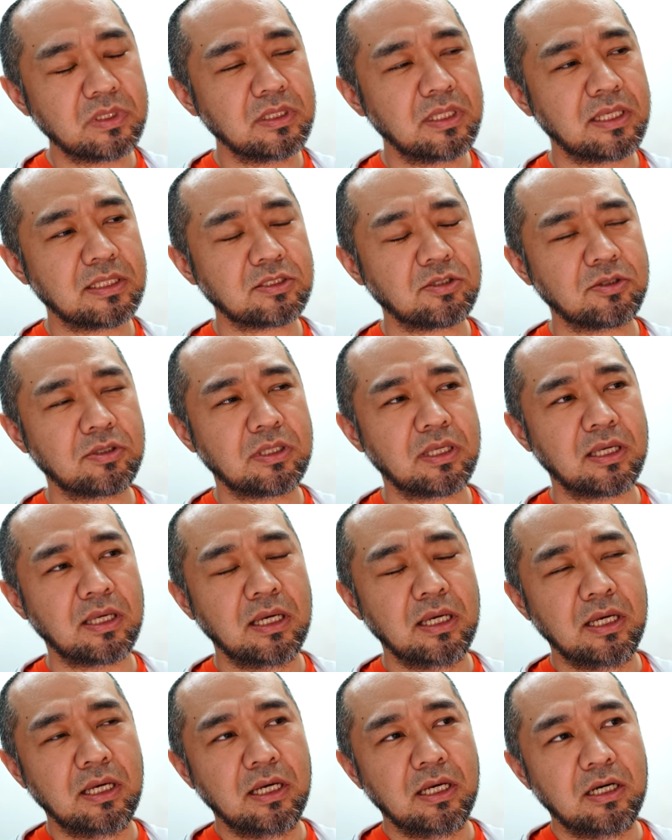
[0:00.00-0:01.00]
でそれ
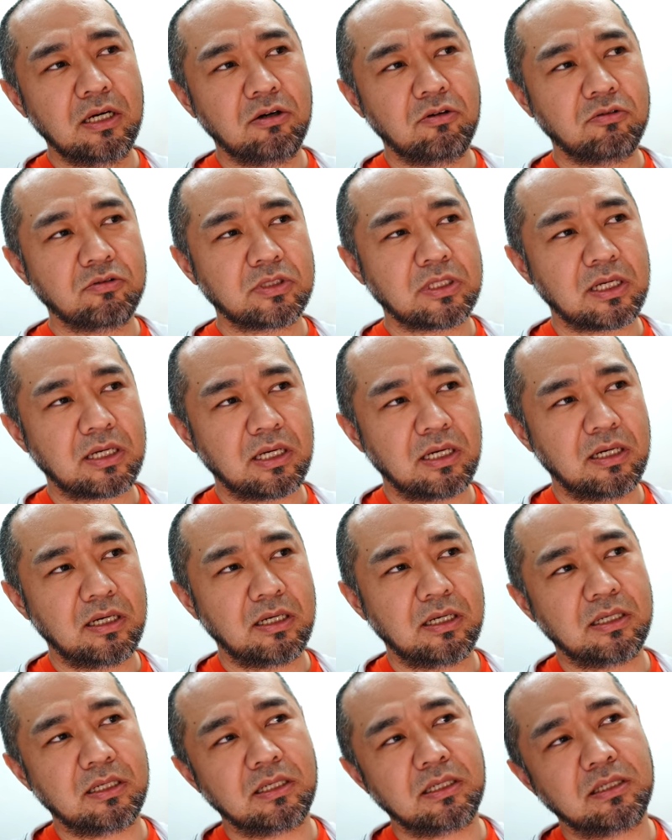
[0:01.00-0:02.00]
で大
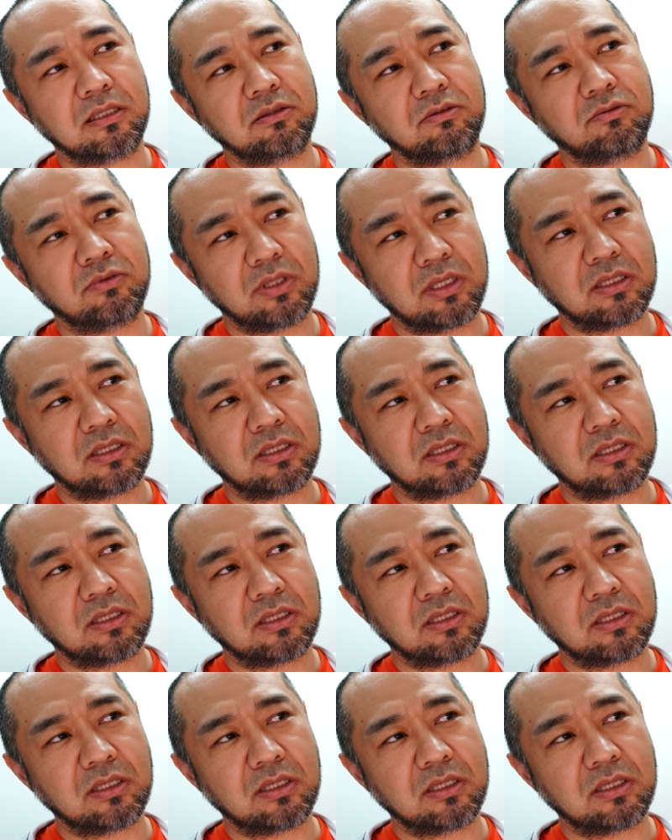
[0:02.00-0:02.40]
阪の